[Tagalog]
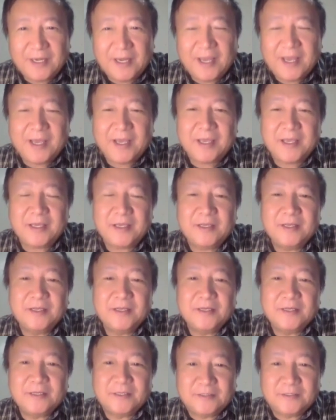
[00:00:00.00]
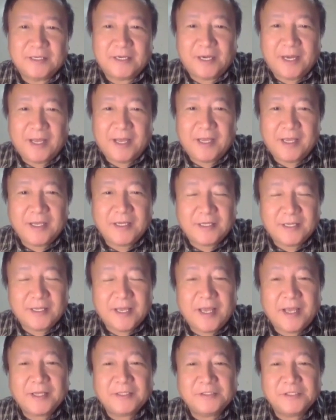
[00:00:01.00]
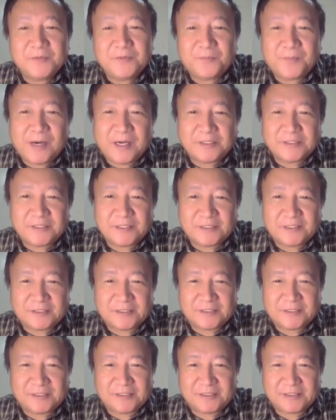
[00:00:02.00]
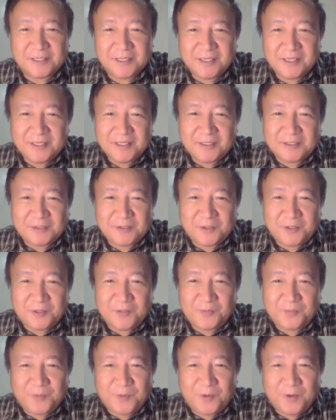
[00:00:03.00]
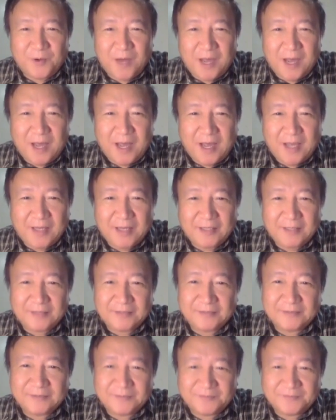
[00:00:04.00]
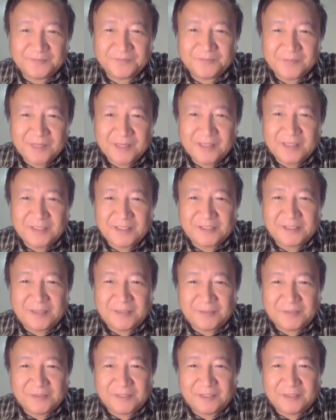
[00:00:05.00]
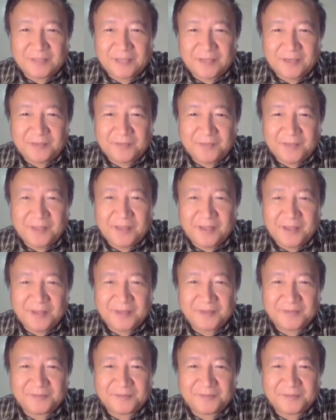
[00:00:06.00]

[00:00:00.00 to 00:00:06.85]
delay, delaying the aging process. So, yun po ang stem cell therapy.